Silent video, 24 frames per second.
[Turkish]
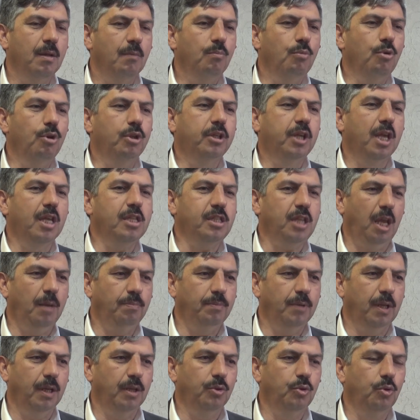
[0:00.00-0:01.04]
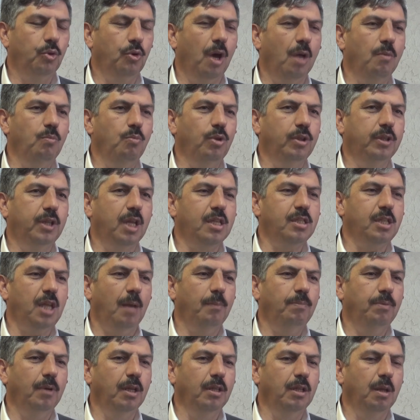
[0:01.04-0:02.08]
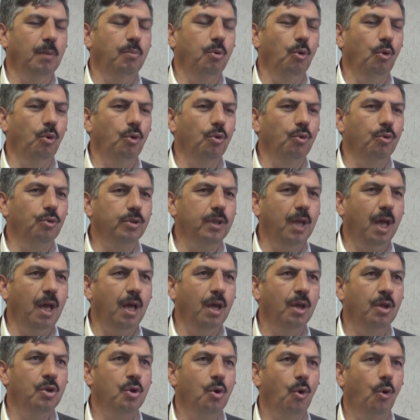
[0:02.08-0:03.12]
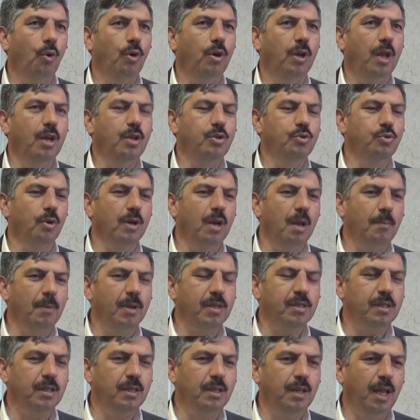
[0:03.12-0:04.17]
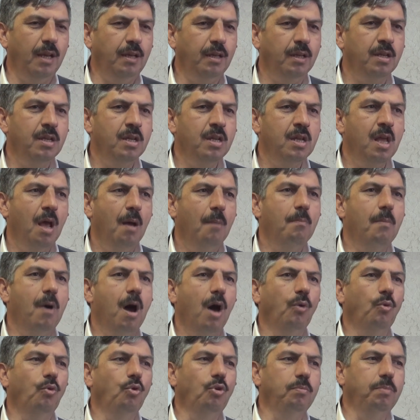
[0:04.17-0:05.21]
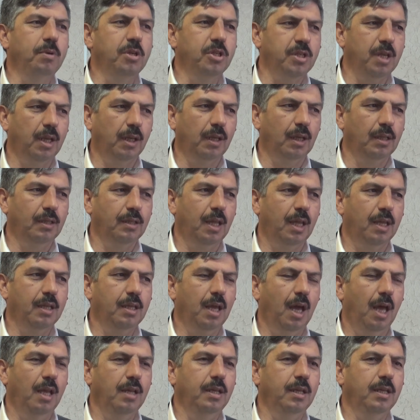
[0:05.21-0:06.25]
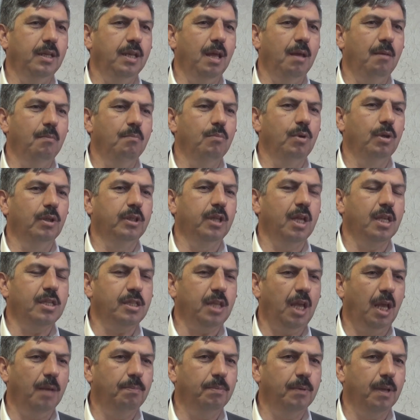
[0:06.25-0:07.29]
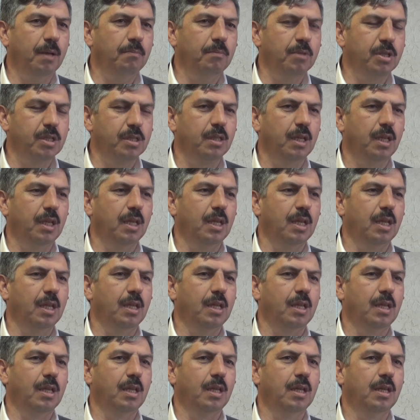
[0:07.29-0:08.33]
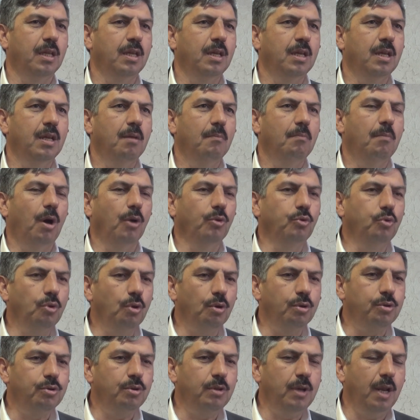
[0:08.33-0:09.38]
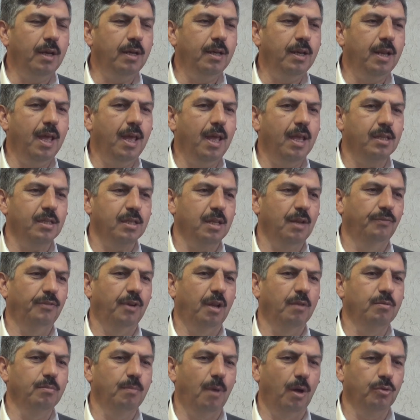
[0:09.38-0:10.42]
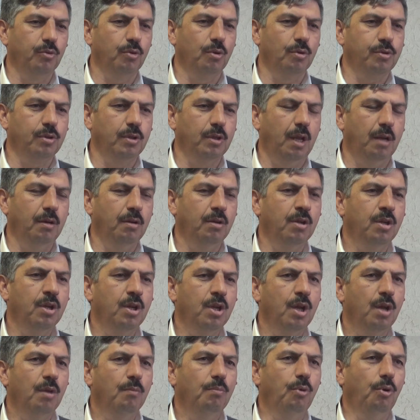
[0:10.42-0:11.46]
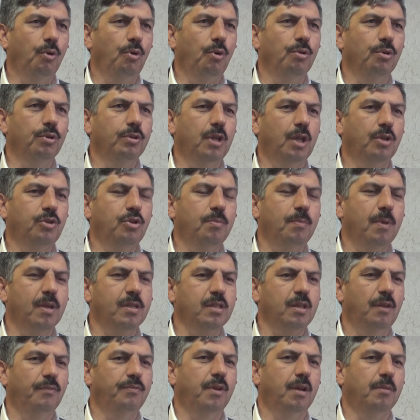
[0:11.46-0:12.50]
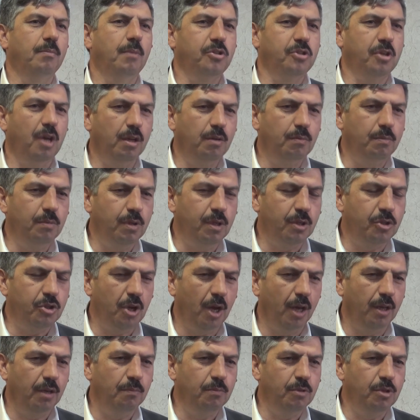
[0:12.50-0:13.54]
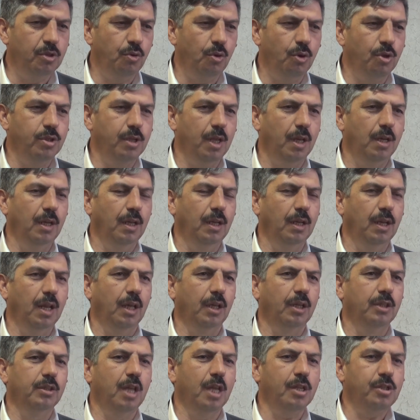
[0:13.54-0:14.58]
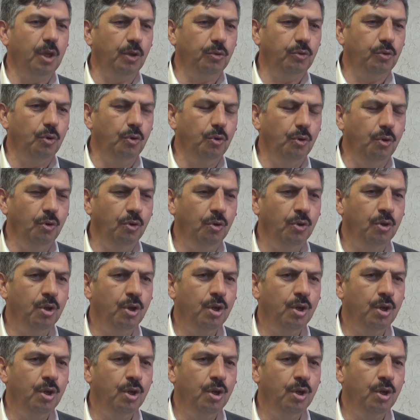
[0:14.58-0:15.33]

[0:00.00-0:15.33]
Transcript: mülkiyet sahipleri, dükkan mülkiyet sahipleri de bu konuda onları zorlamasınlar. Makul bir şekilde yani ne mülkiyet sahiplerimiz e, mağdur olsunlar ne esnaflarımız mağdur olsunlar. Bu konuda tüm esnaflarıma çağrımızdır. Özellikle gıda sektörü